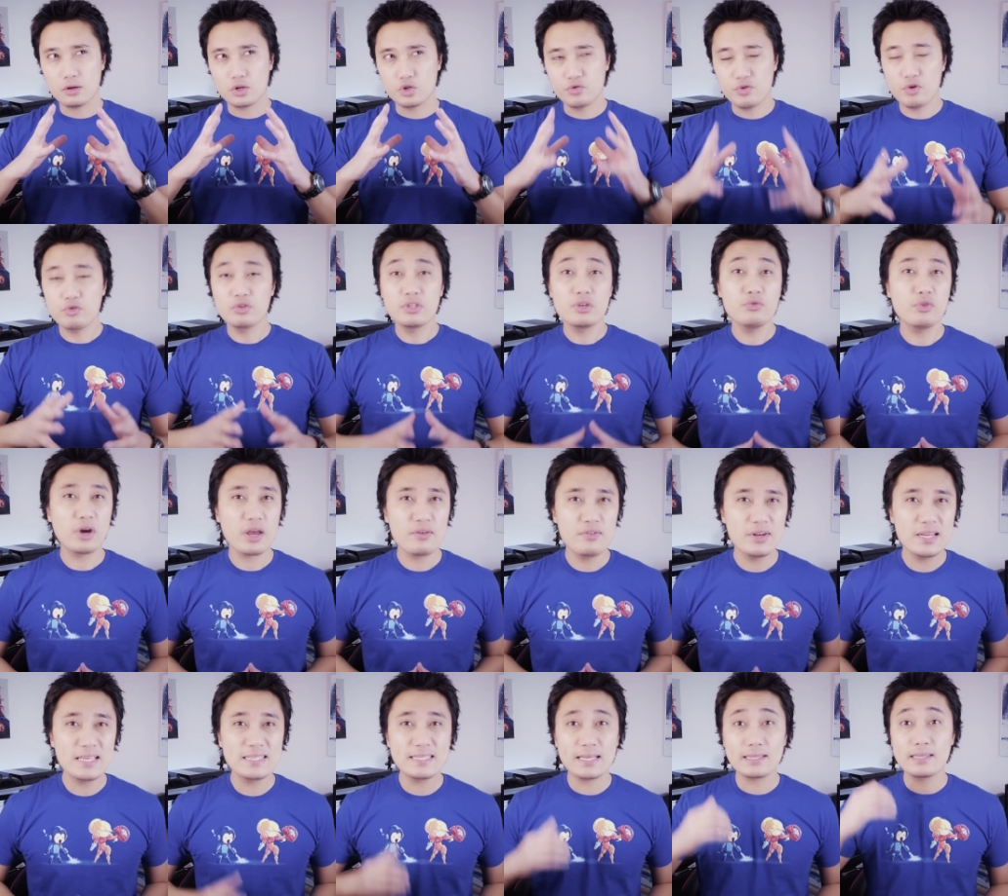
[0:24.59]
Je vais aussi vous
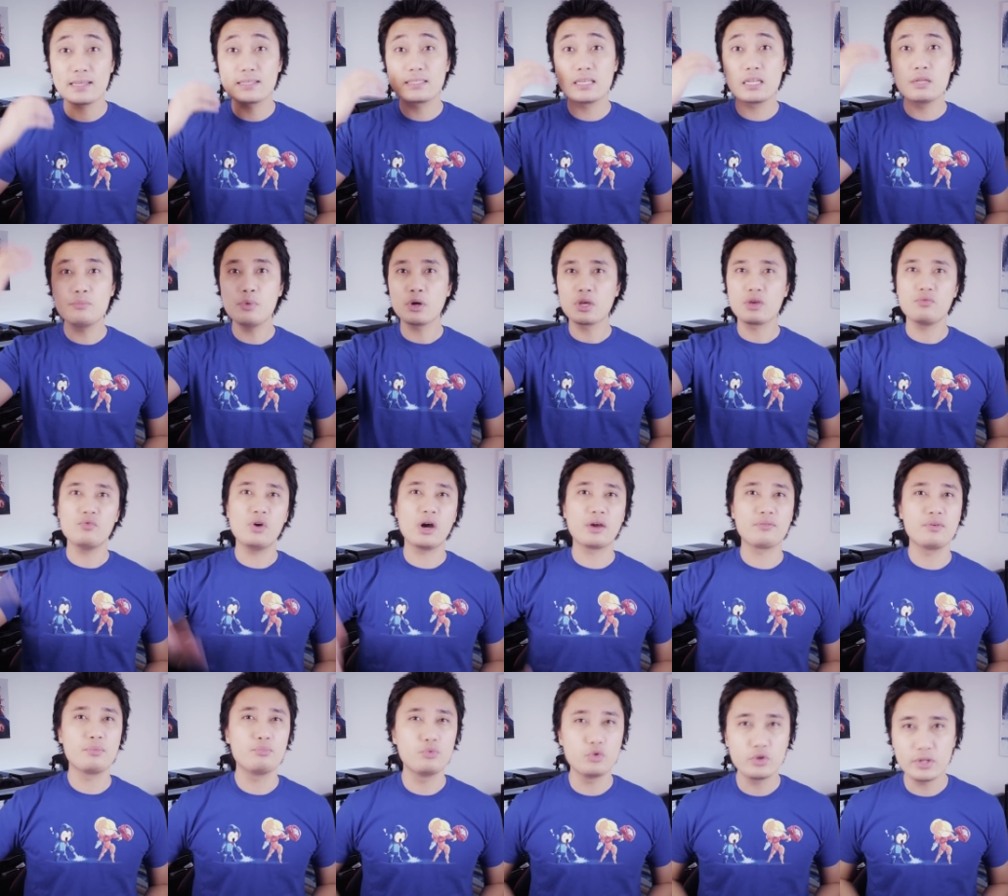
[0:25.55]
révéler certains éléments qui vont
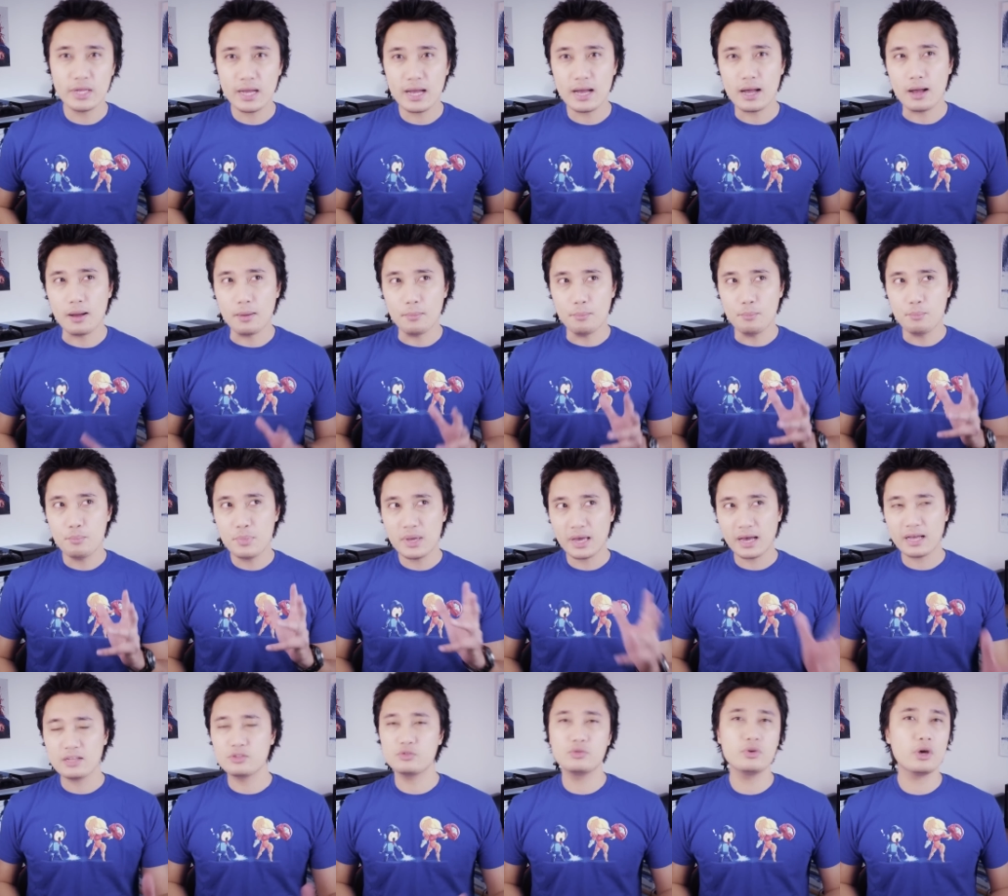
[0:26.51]
arriver plus tard,
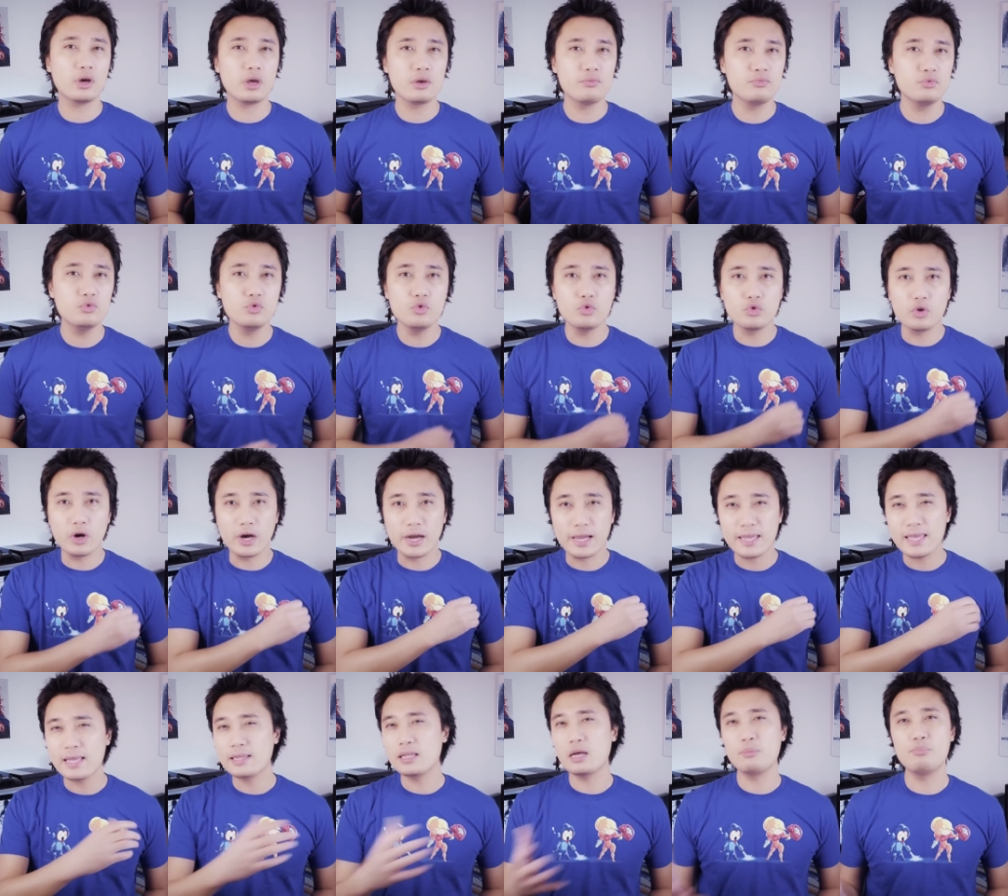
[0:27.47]
mais rassurez-vous,
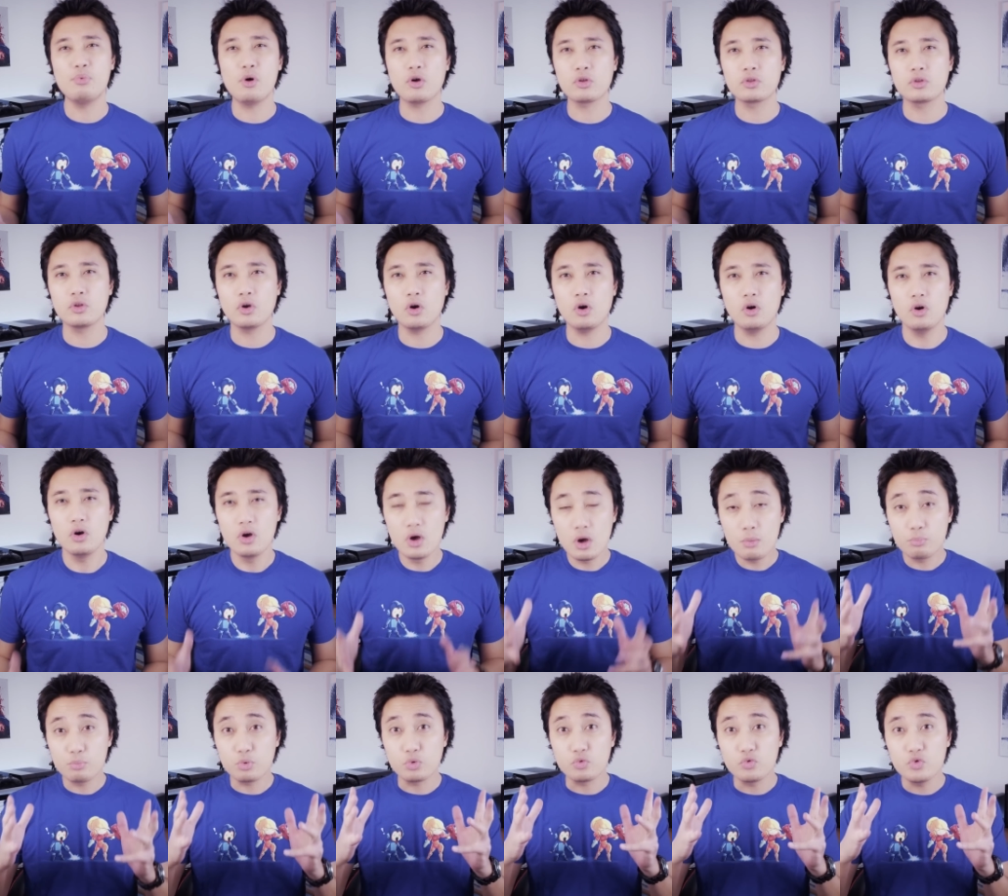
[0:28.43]
rien d'important,
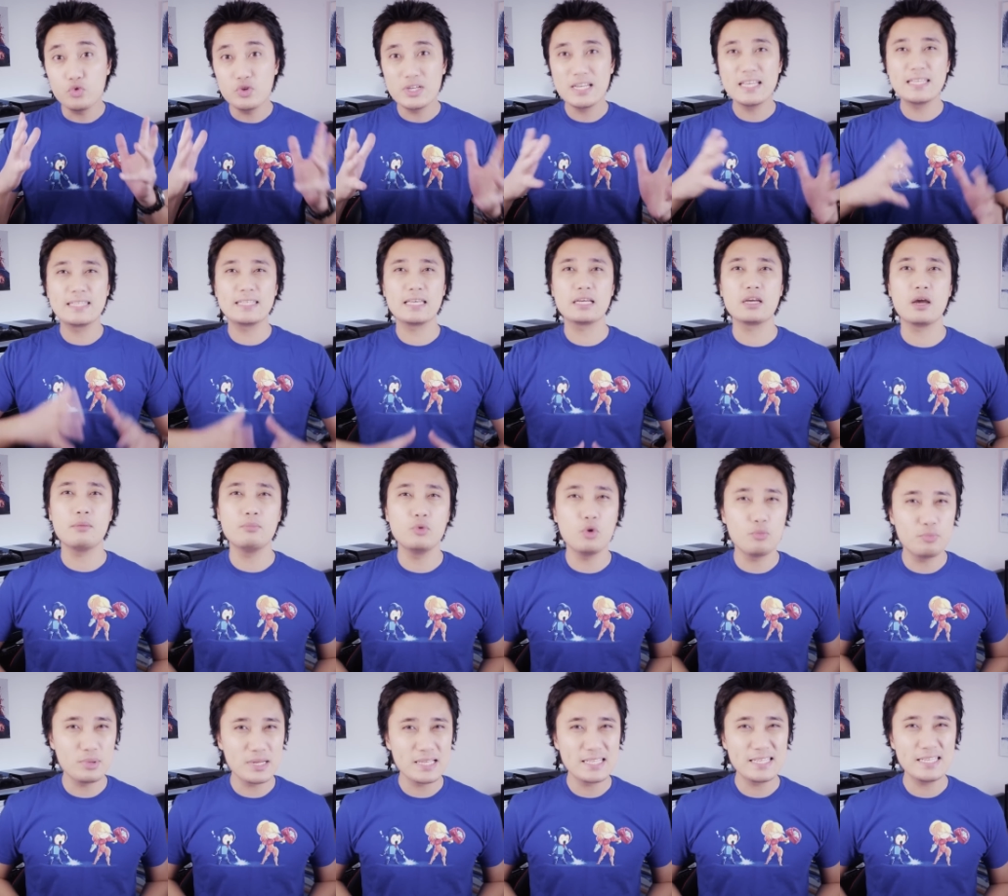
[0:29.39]
pour vous laisser quand même
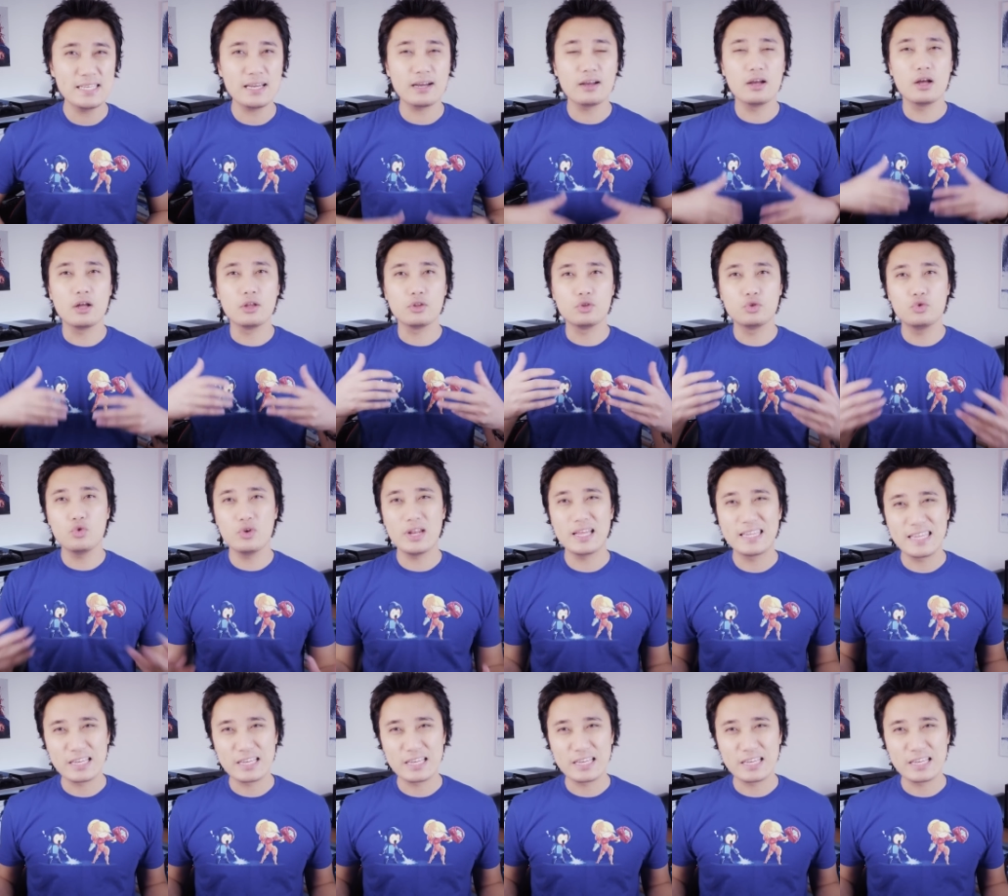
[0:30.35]
le plaisir de la